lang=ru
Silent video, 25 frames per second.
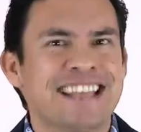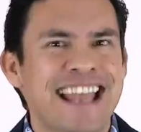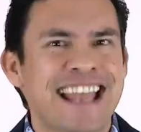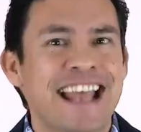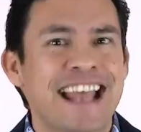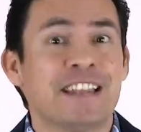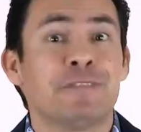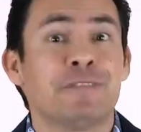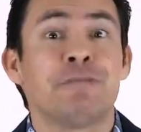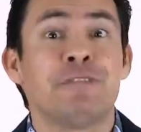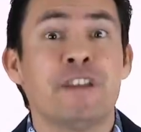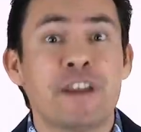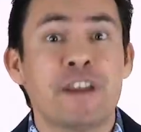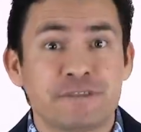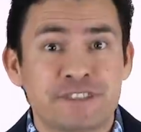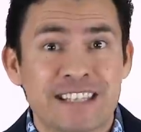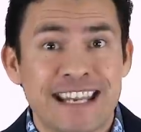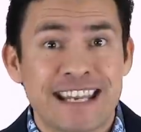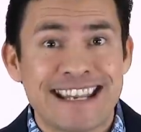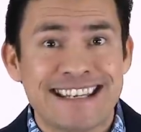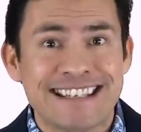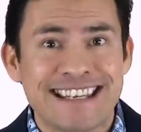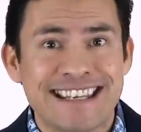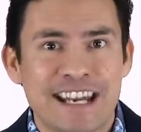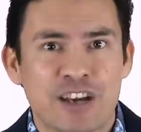уже два
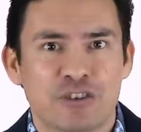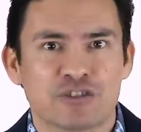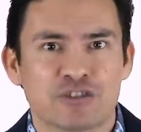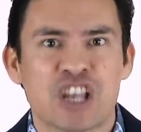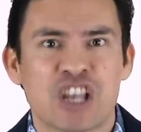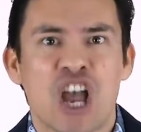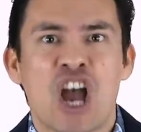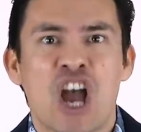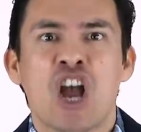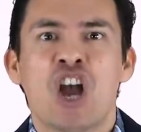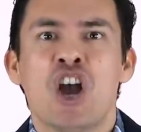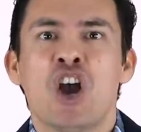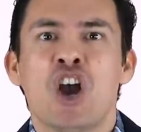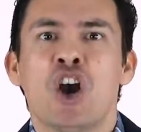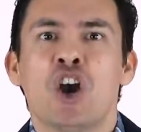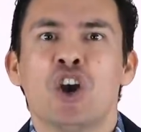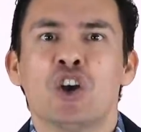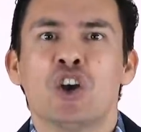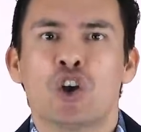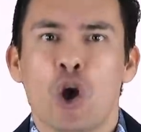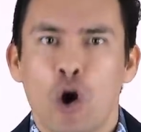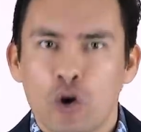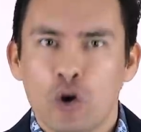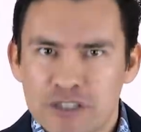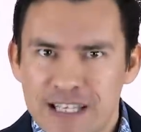года, 5, 10,
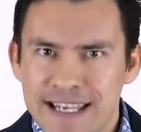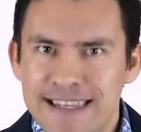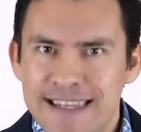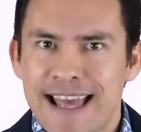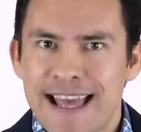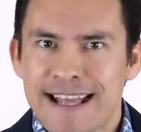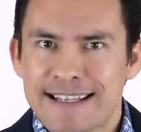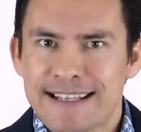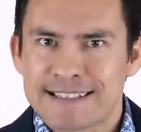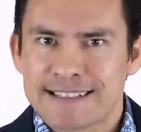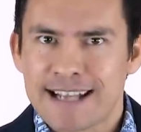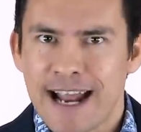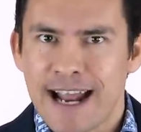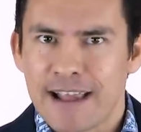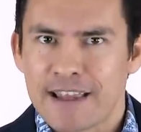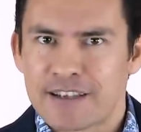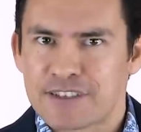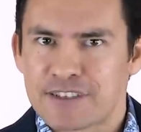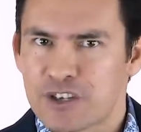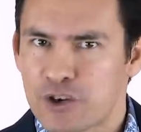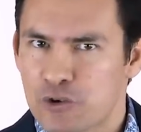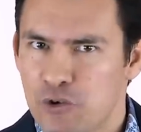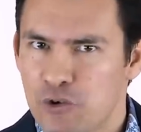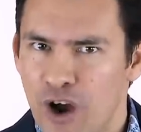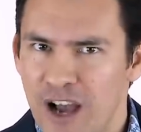15 лет.
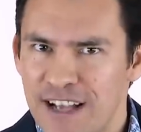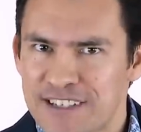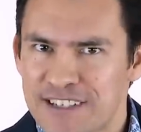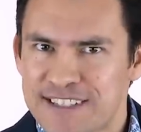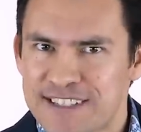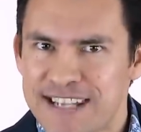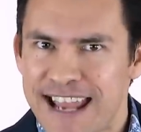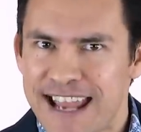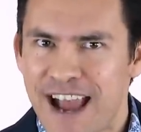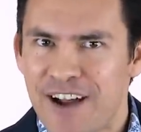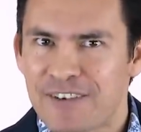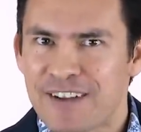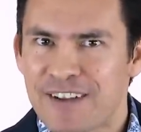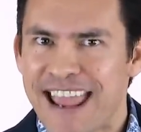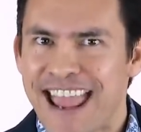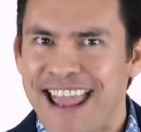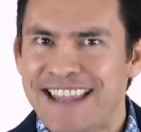Наведайтесь к